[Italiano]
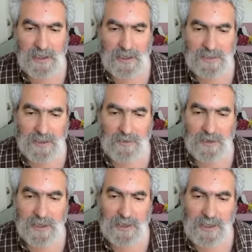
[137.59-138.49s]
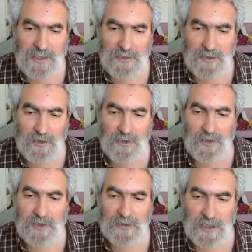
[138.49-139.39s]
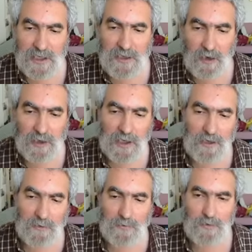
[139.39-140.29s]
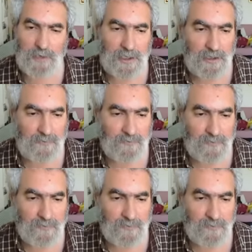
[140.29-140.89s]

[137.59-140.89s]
Se non gradiscono, se ne tolgano pure.